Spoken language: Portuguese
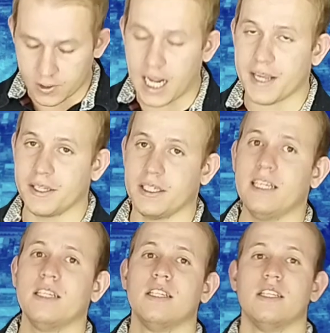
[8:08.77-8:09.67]
Tá aí,
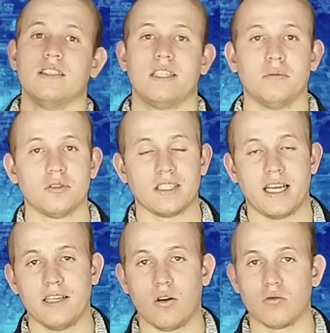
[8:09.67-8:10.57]
né? Temos
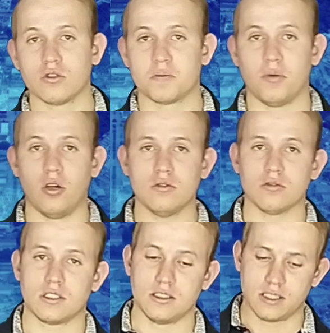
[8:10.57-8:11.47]
aí alguns
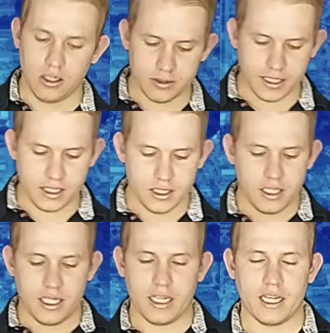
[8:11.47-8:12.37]
pontos, então, né?
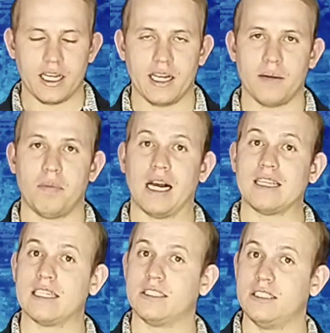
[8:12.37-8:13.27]
É,
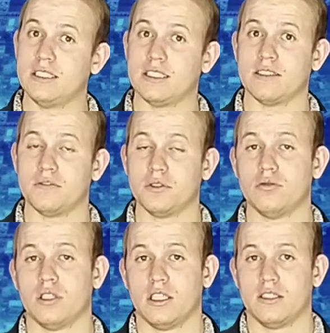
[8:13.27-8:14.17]
Paranatinga,
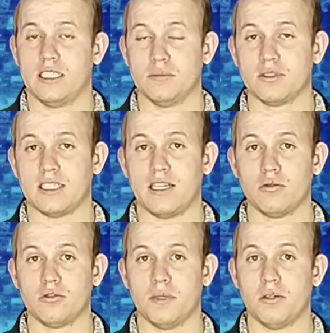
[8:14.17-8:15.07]
viu? Temos aí
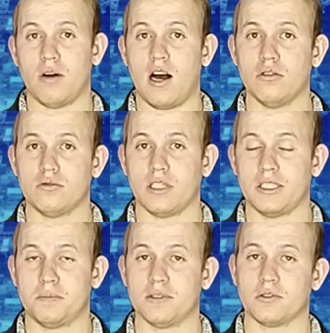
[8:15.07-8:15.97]
um número alto, né,
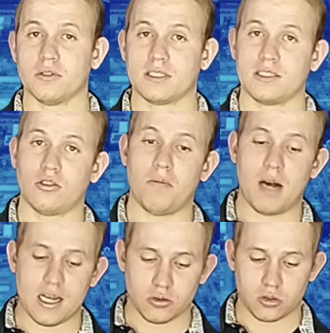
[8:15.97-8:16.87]
de pessoas que
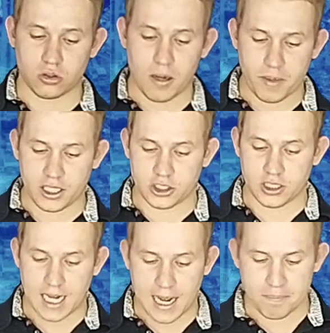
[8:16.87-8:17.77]
tomaram
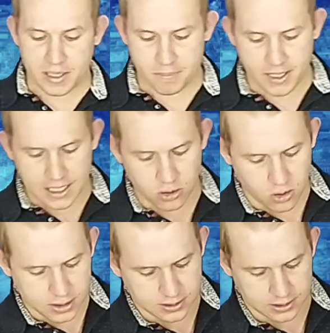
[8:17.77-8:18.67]
somente a primeira
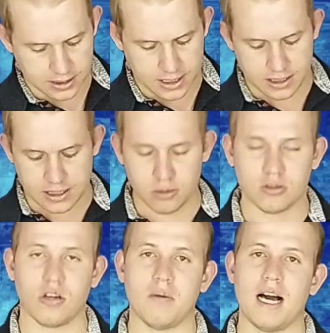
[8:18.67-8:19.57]
dose, né, e não
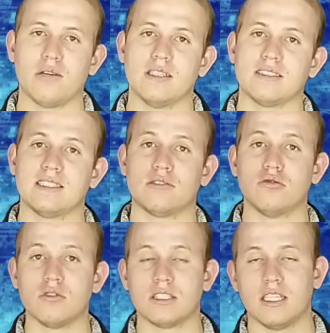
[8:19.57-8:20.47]
tomaram a
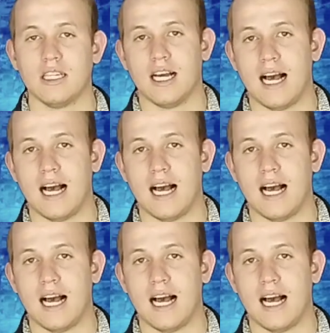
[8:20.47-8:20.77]
segunda,